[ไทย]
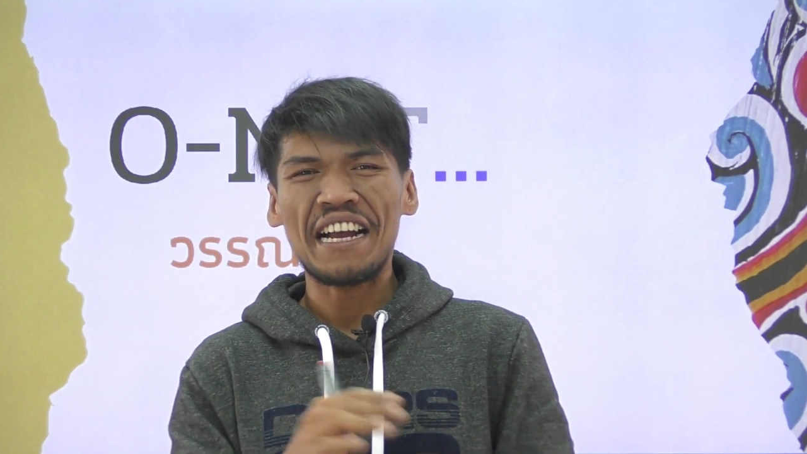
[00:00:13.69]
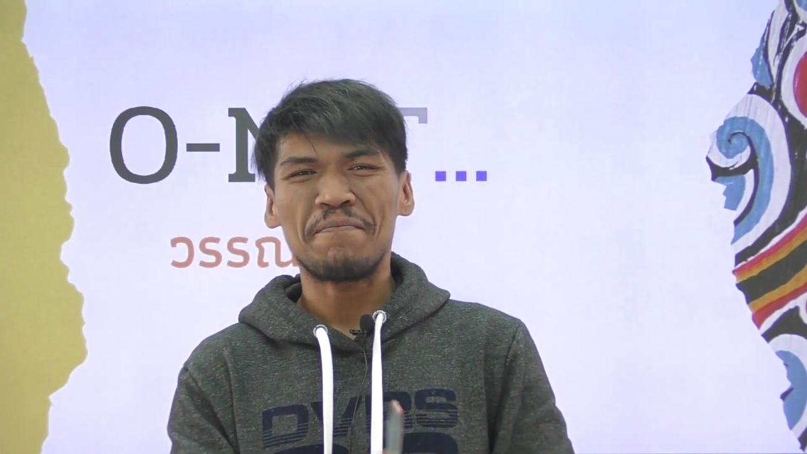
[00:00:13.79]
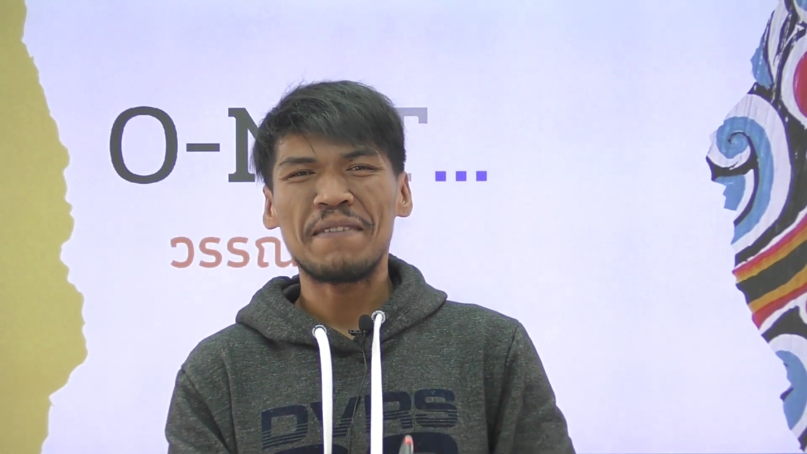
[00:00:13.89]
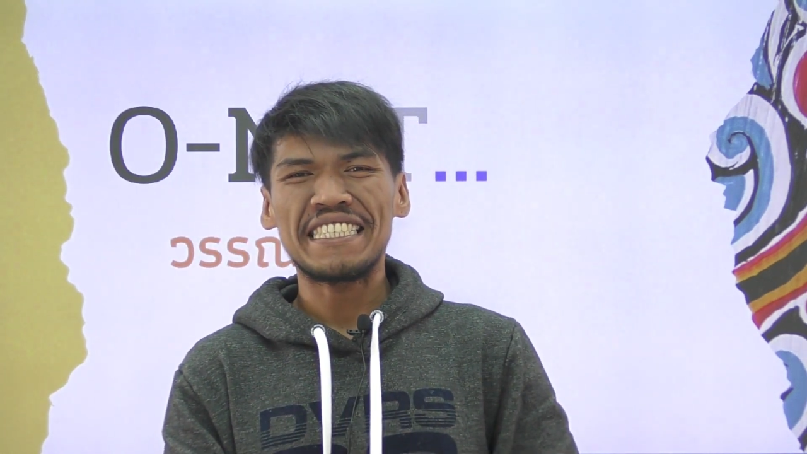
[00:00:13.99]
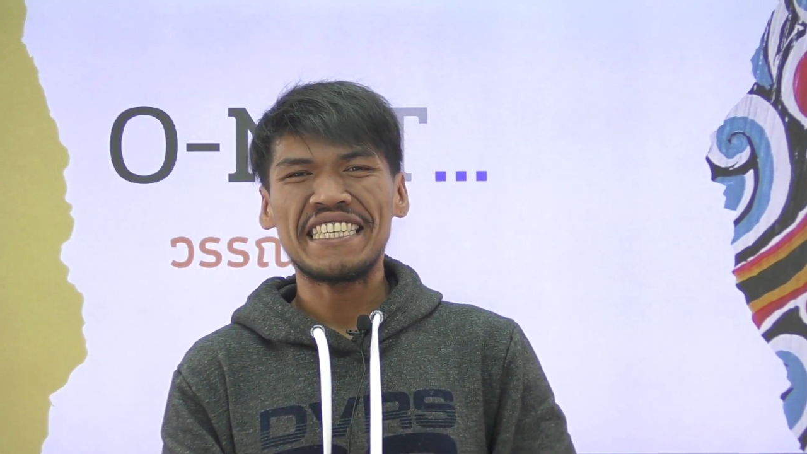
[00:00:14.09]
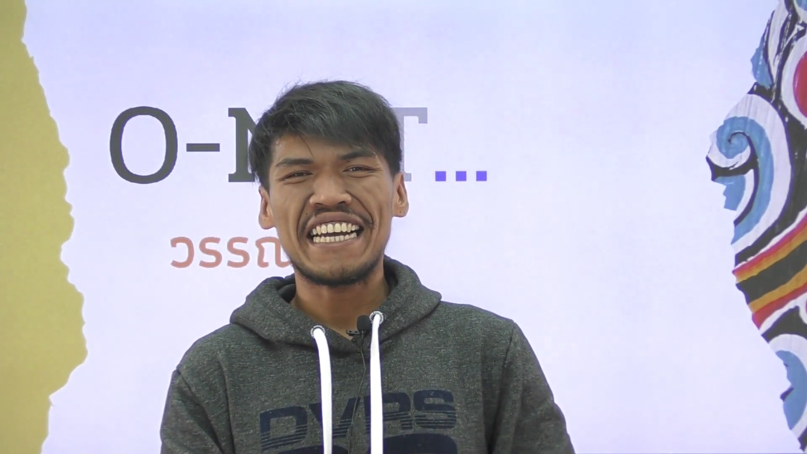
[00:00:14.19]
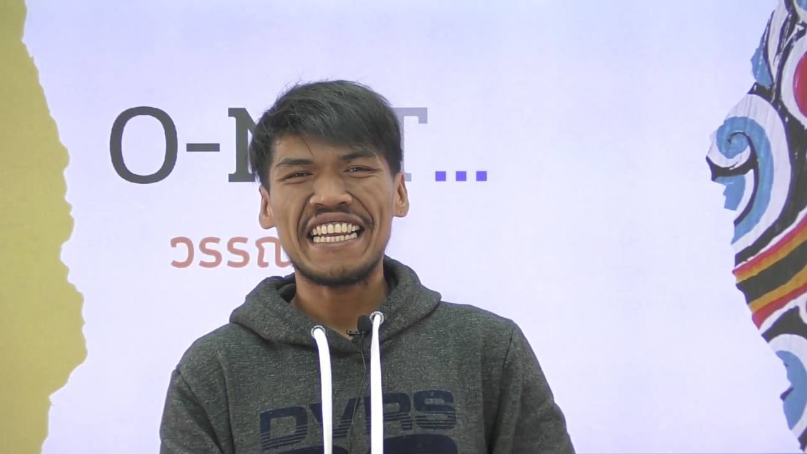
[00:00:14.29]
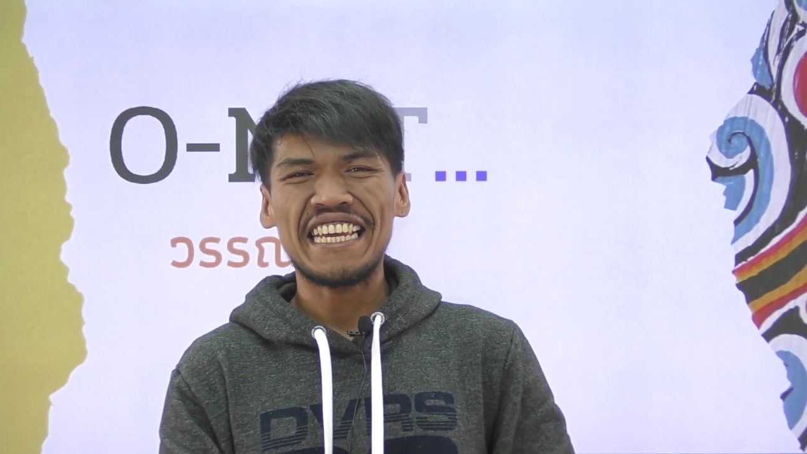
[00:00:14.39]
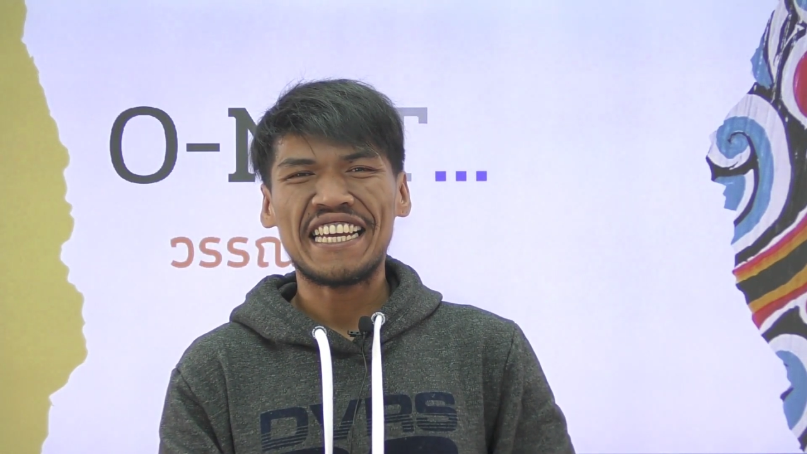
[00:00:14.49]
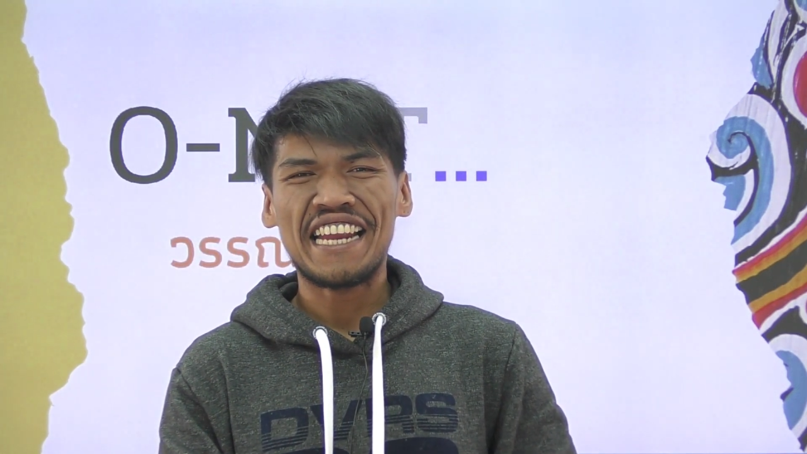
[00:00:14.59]
กลับมาเจอ
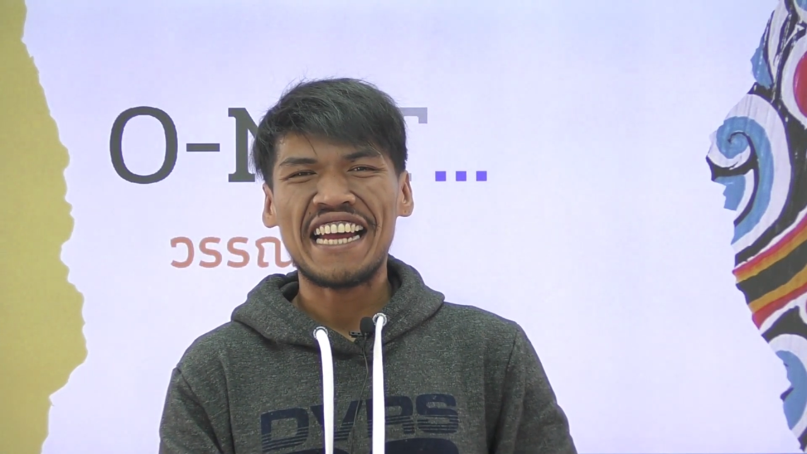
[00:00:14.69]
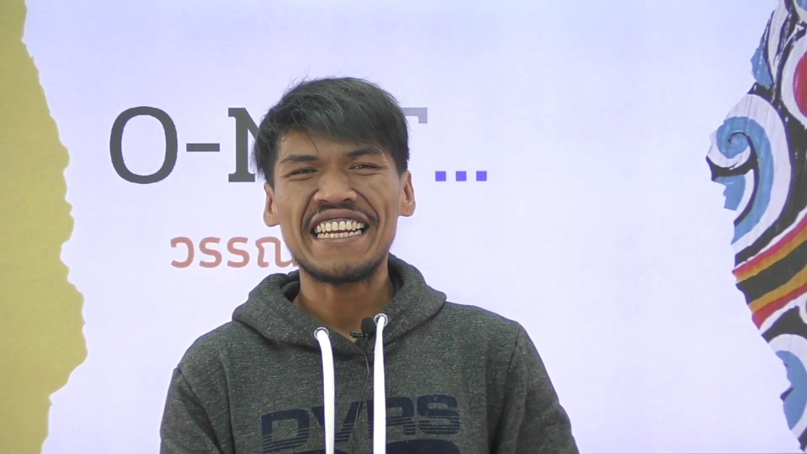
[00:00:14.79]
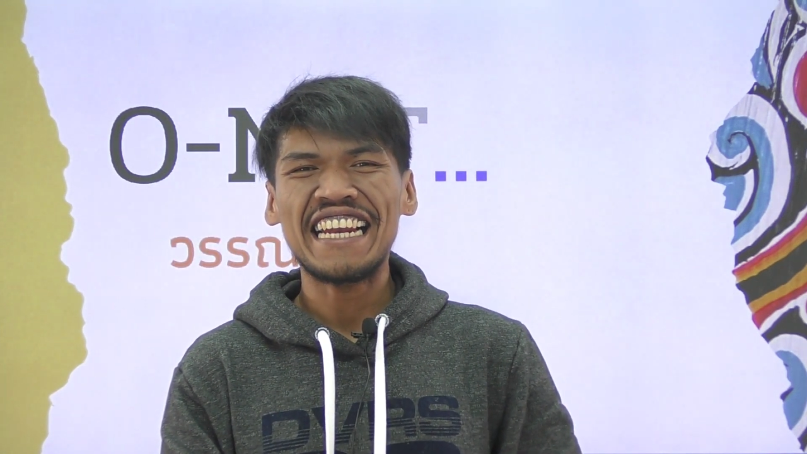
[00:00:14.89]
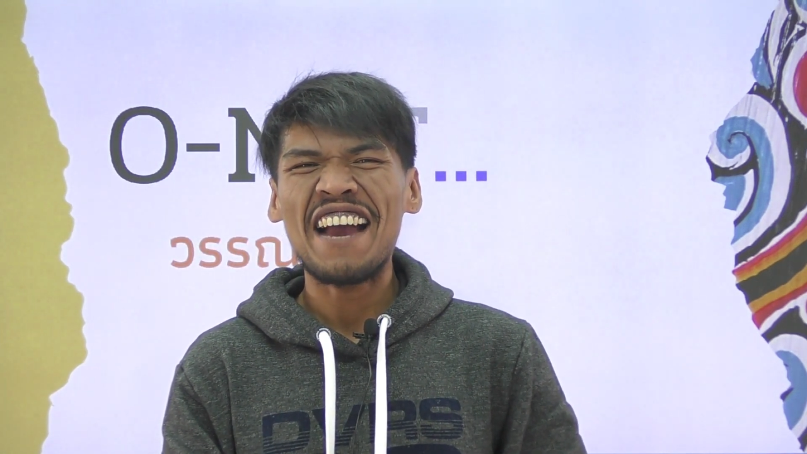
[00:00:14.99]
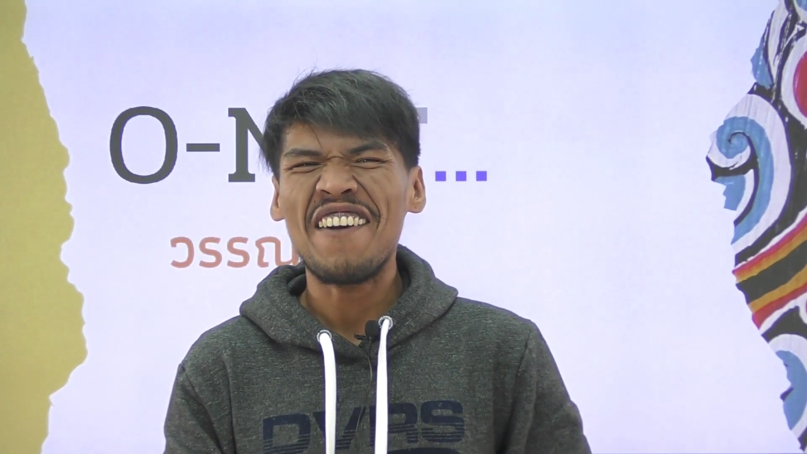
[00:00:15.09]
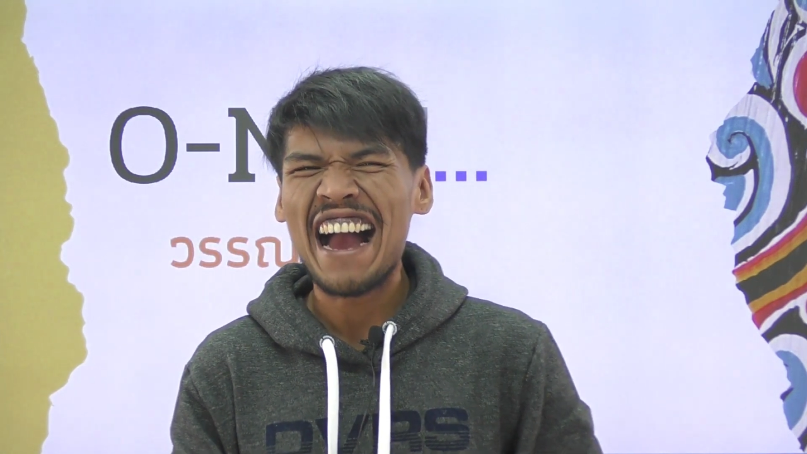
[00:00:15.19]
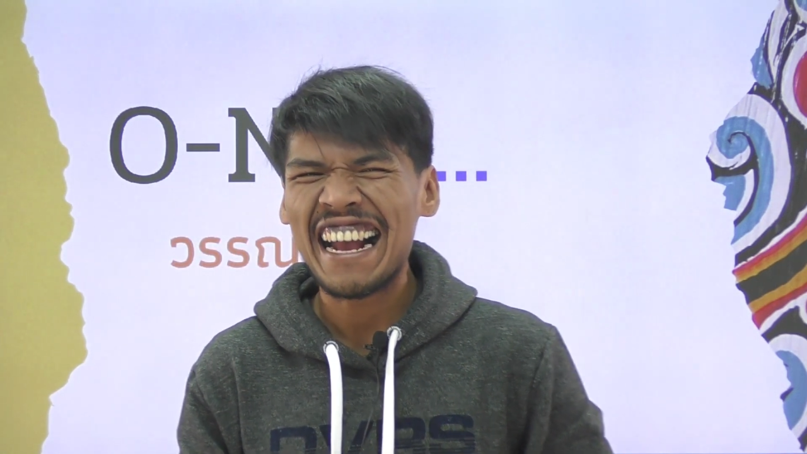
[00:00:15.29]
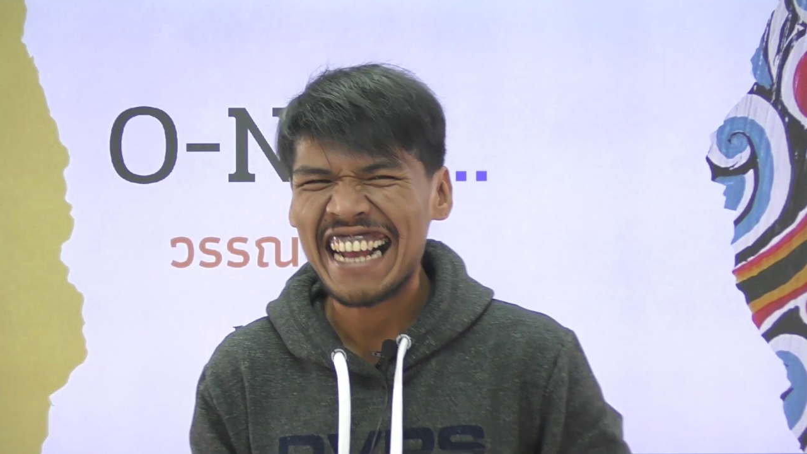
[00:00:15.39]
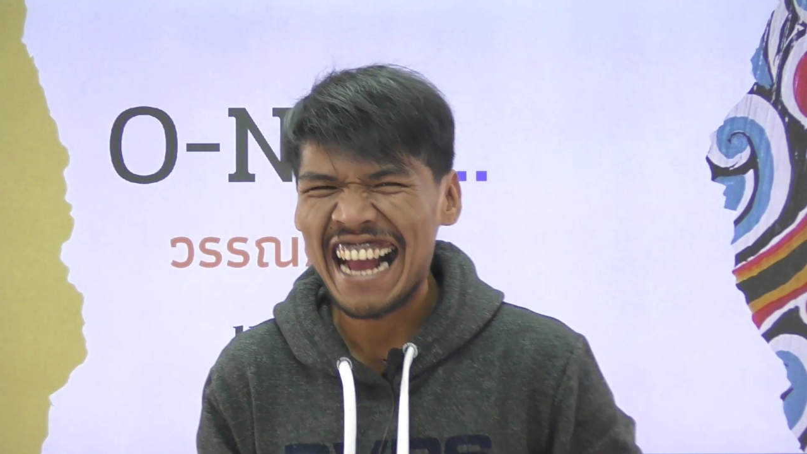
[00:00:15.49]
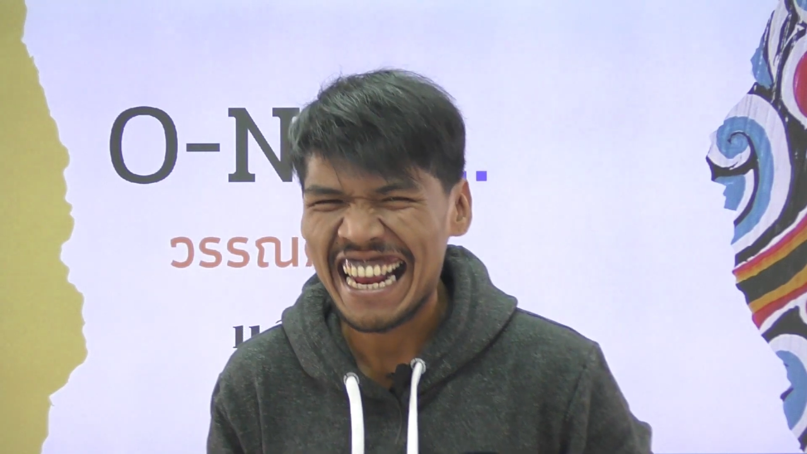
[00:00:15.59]
กันอีกครั้งหนึ่งแล้ว
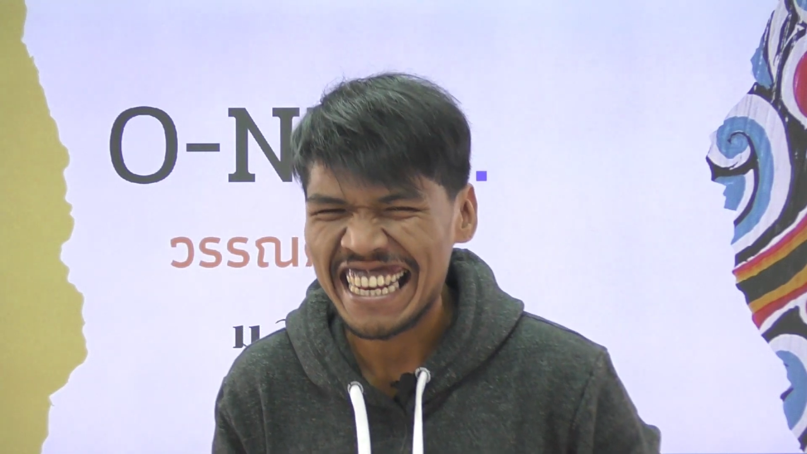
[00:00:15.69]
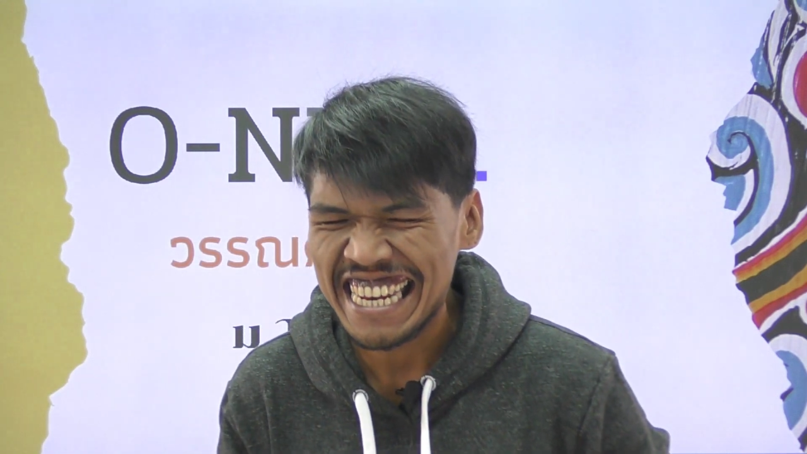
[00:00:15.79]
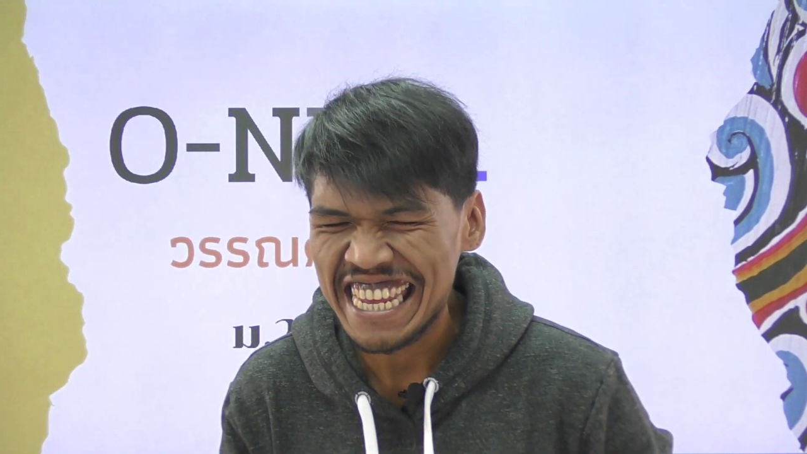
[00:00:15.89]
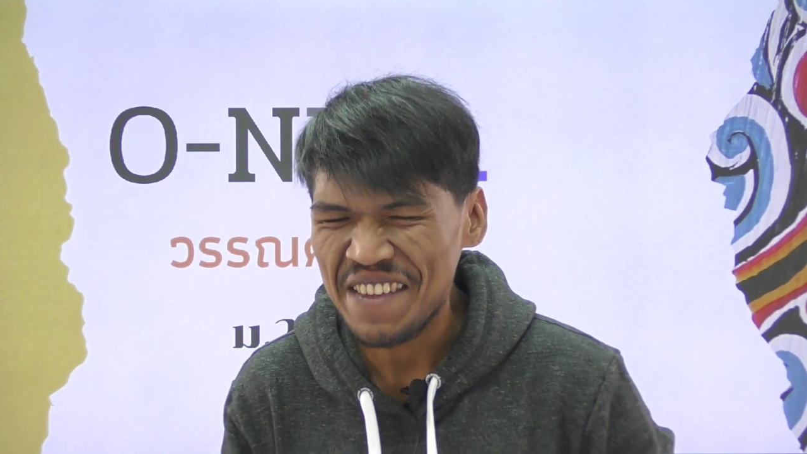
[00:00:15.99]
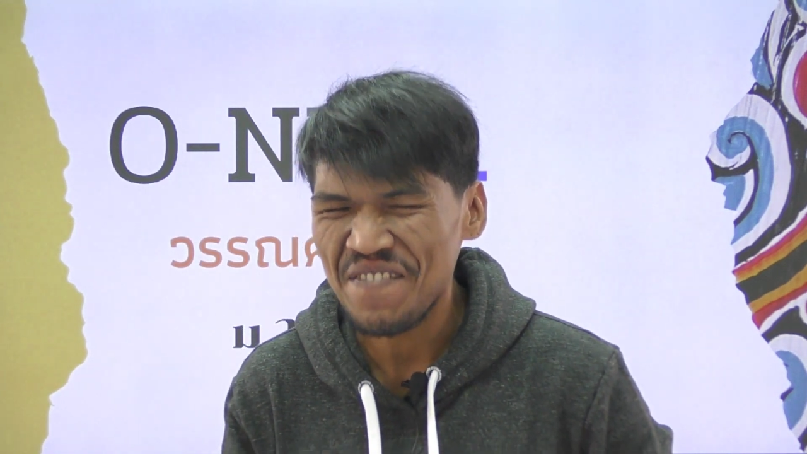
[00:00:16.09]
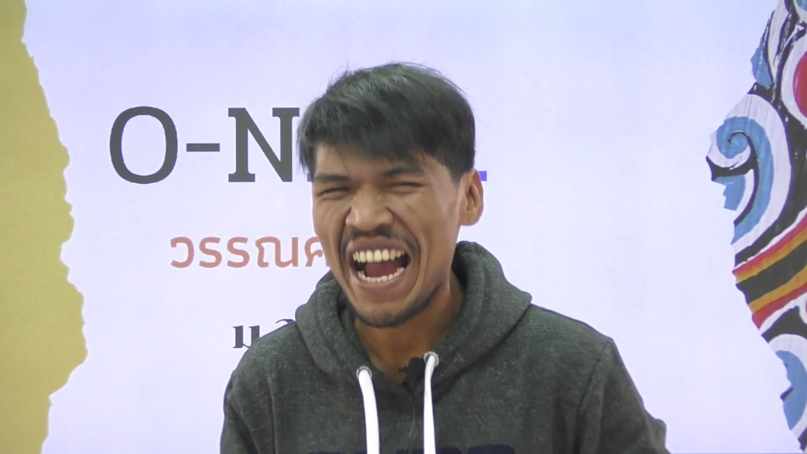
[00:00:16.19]
อากาศดี